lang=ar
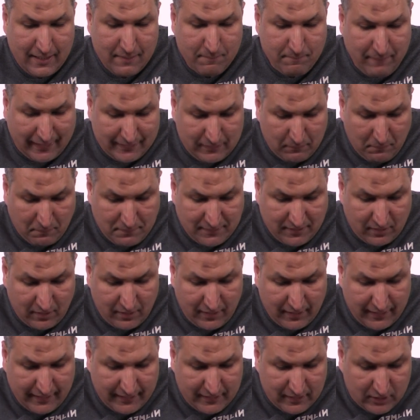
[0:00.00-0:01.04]
بعد ما
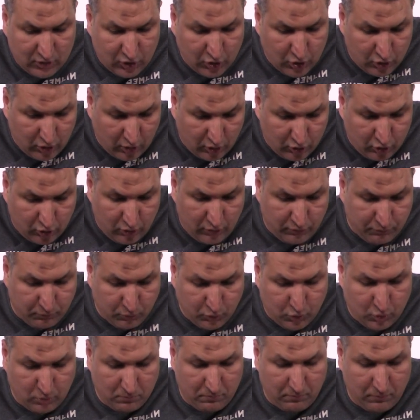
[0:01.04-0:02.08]
بتغير كده تقدر
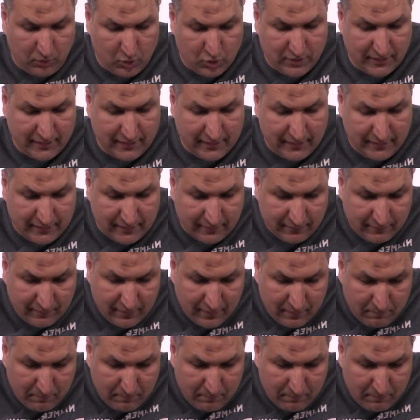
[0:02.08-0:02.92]
تضيف ميوزك جديده